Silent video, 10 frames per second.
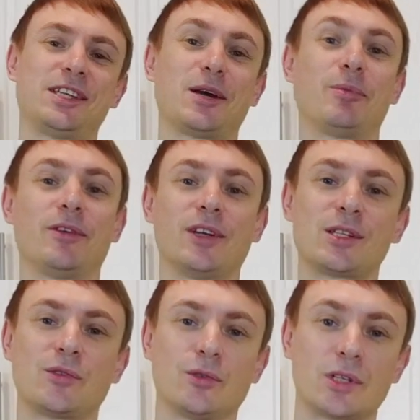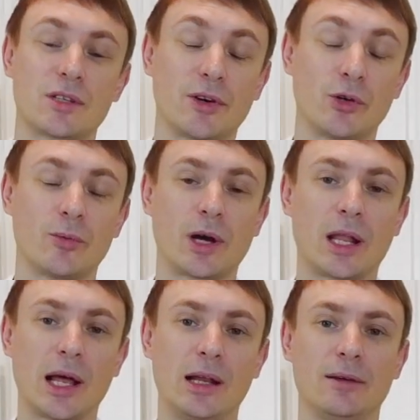Всех приветствую на своем
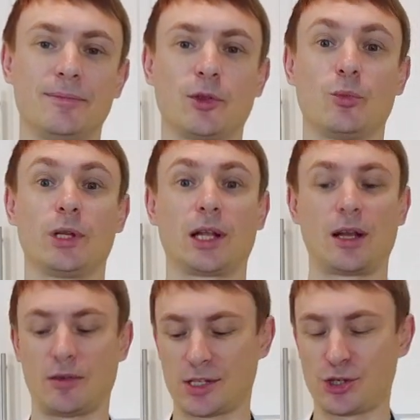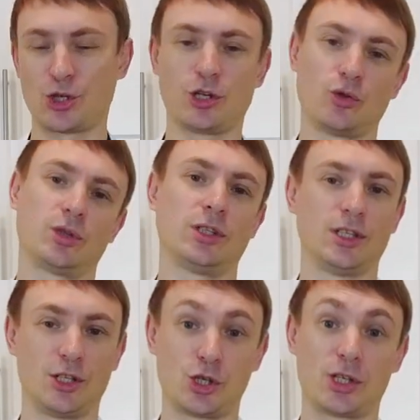канале. У меня для вас очередной
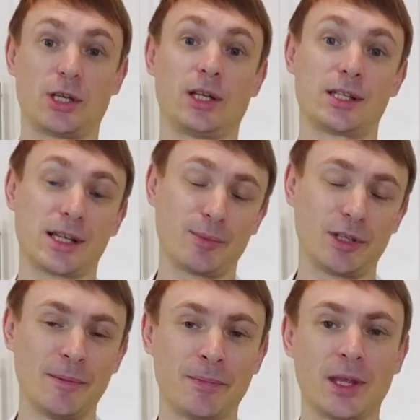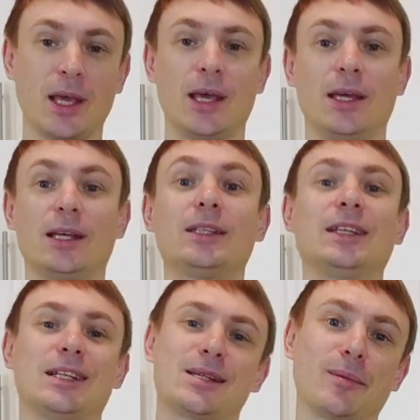диетический рецепт. И
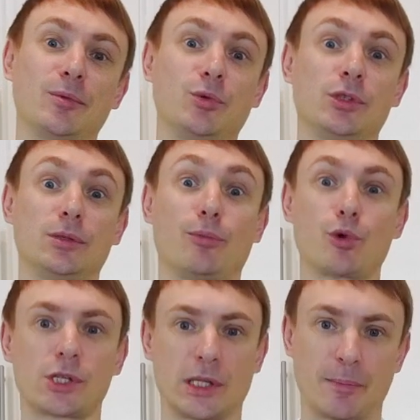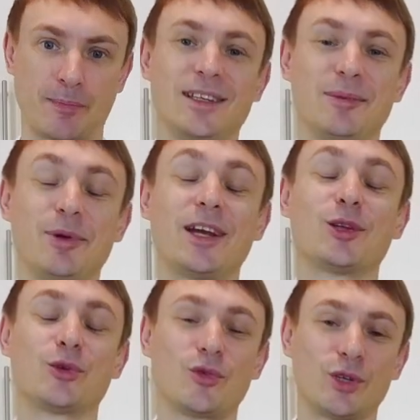этот рецепт будет постным. И
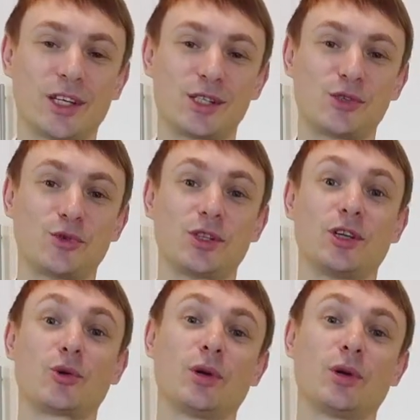приготовлю я сегодня